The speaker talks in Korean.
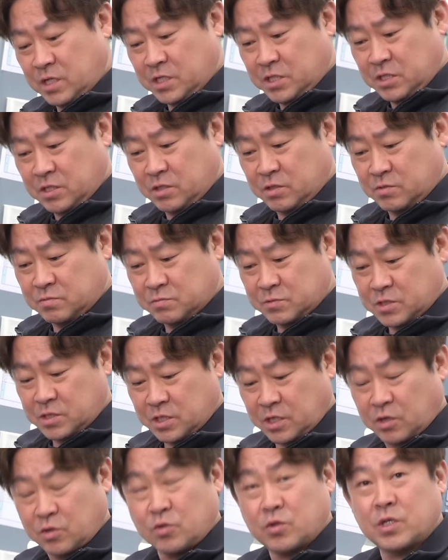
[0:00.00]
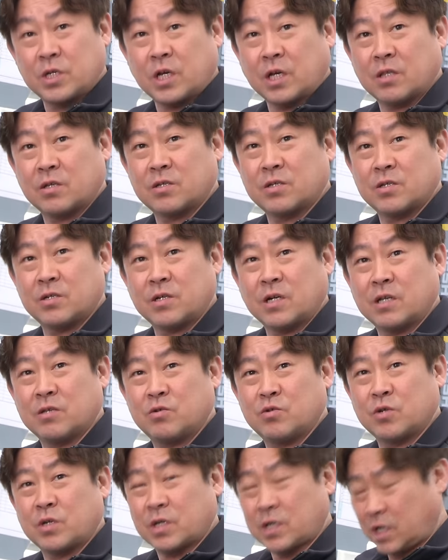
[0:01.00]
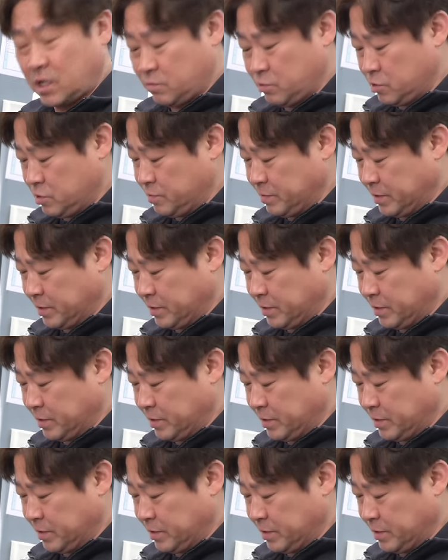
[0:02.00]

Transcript: 화질이 그렇게 좋지 않아서 안쪽이 카본이